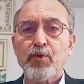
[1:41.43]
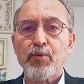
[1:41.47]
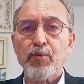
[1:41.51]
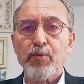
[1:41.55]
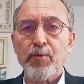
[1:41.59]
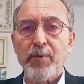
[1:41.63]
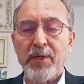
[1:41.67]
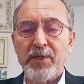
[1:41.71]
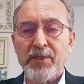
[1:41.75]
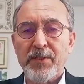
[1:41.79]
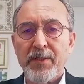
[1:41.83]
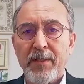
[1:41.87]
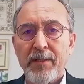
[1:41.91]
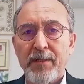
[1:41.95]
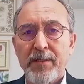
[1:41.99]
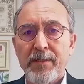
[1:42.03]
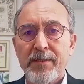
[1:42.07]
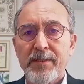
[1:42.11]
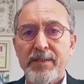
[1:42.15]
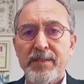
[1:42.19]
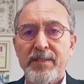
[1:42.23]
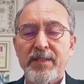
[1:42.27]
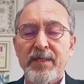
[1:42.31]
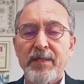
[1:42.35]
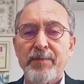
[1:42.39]

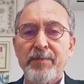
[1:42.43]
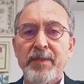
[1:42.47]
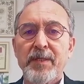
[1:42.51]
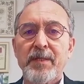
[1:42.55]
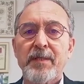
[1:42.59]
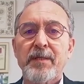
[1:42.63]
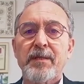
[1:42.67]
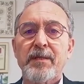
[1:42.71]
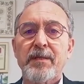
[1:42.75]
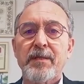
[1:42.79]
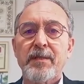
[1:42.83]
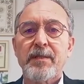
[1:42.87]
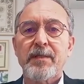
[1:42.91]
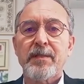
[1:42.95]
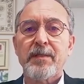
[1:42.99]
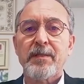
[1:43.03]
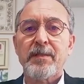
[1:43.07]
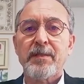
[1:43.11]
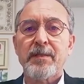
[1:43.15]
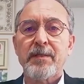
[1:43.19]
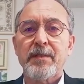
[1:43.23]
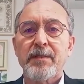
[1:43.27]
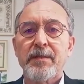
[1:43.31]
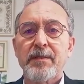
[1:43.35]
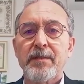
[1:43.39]
Cumhurbaşkanlığı
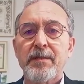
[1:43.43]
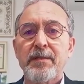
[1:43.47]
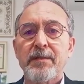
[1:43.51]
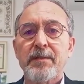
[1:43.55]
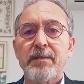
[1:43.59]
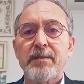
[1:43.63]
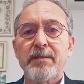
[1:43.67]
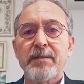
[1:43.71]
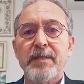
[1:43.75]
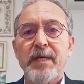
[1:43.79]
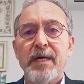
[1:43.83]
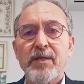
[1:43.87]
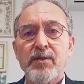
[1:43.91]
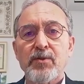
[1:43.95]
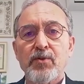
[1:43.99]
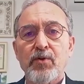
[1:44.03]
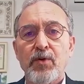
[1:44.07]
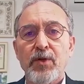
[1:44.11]
sisteminden e,